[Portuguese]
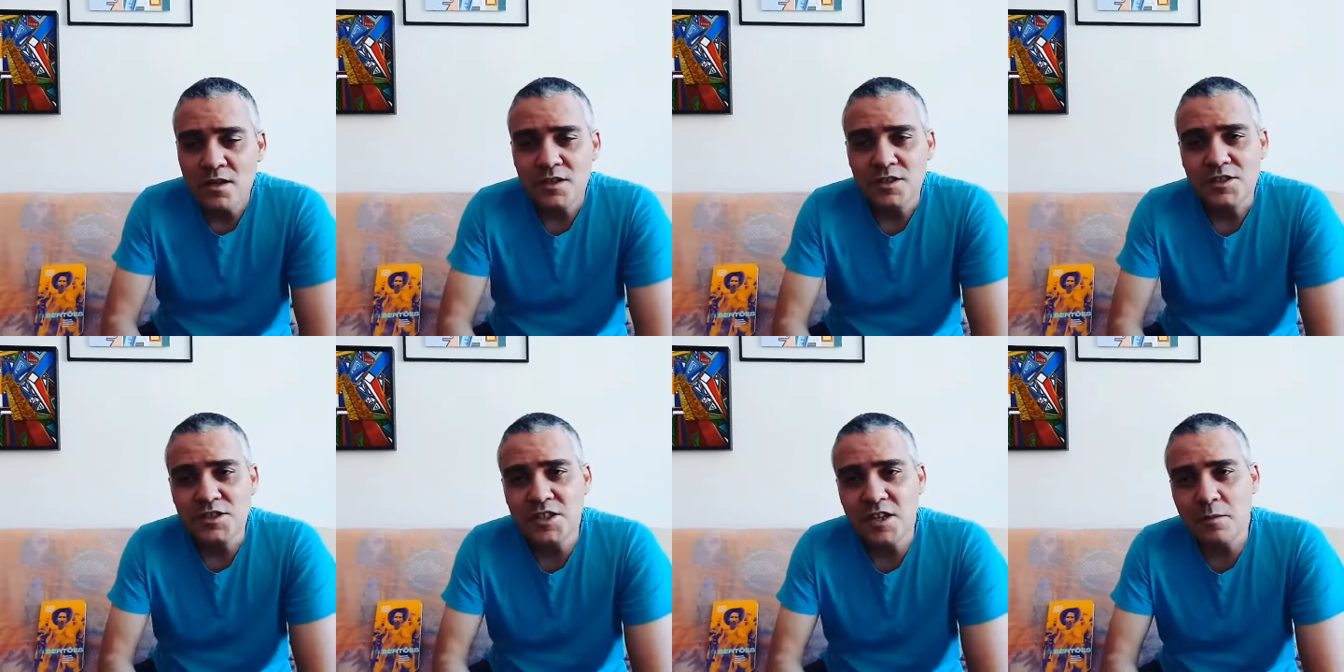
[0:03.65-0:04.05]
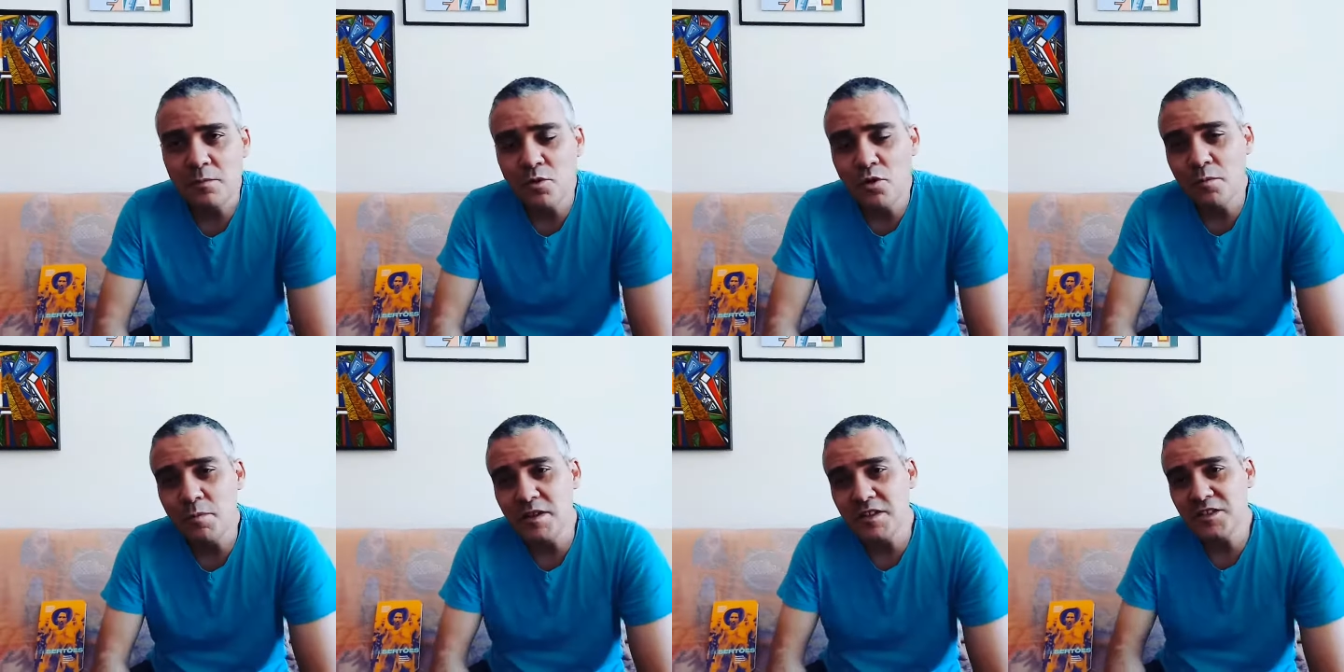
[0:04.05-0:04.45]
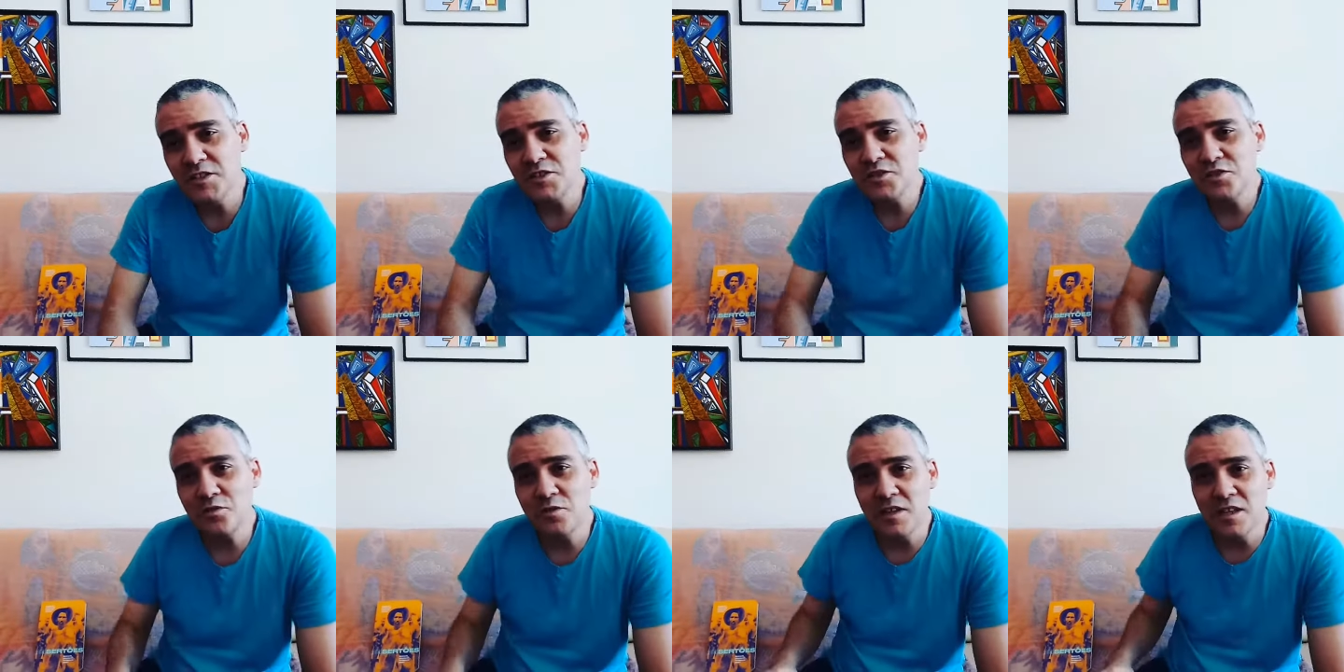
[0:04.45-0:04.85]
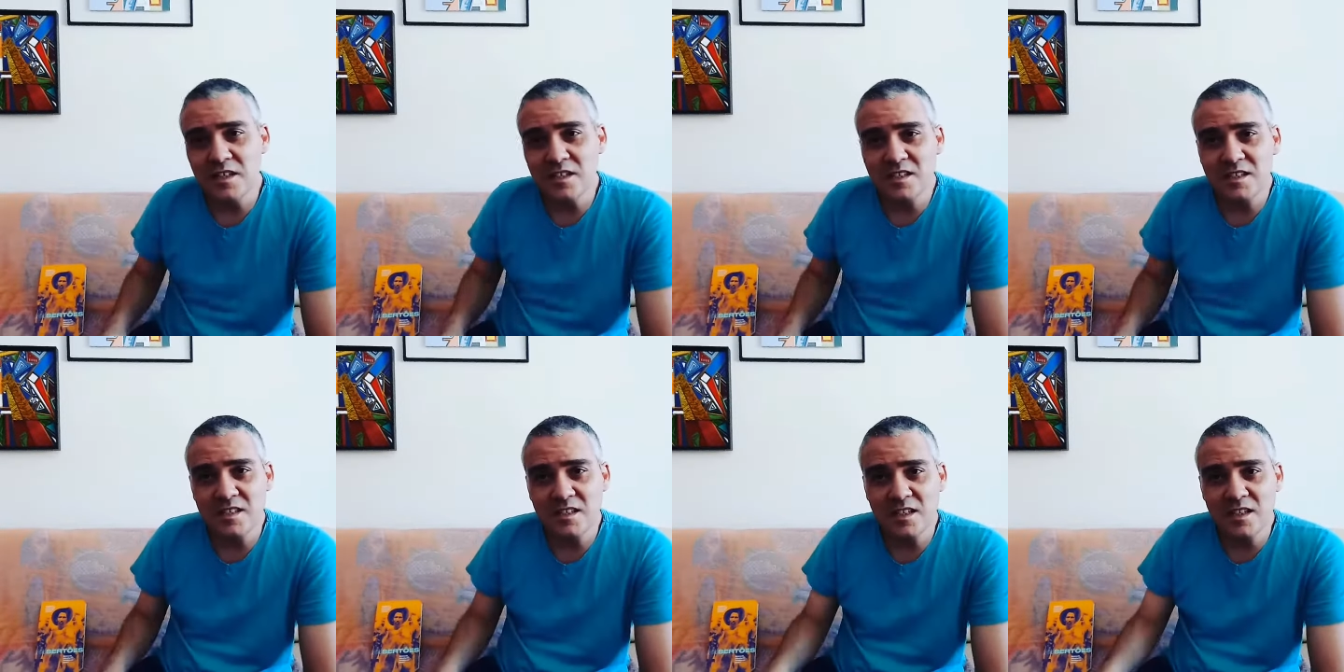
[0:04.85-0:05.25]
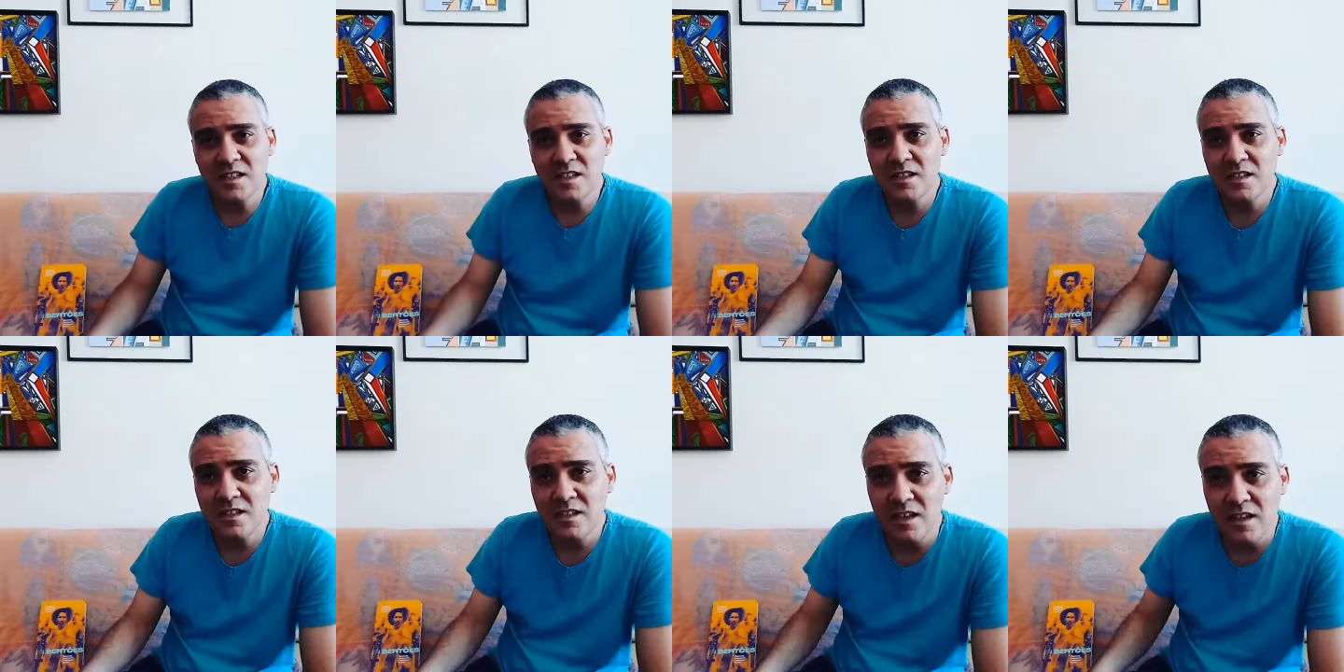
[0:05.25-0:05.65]
dia bom para a gente
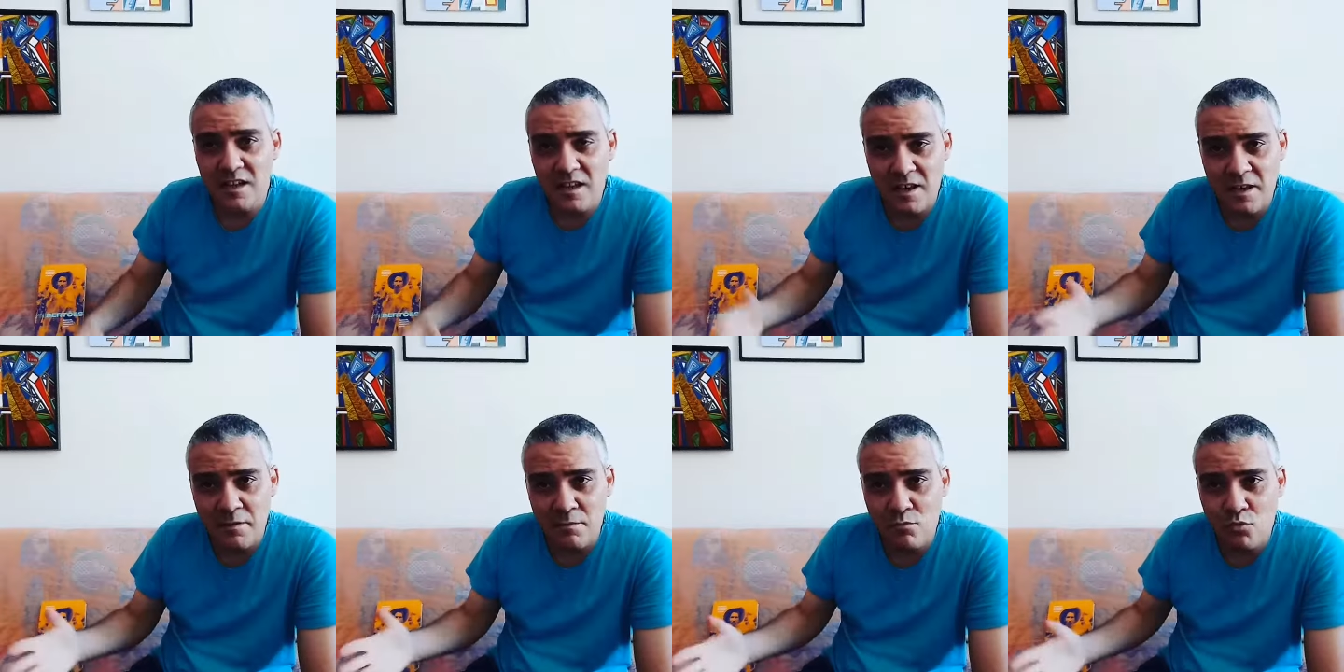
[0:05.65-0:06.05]
conhecer, ler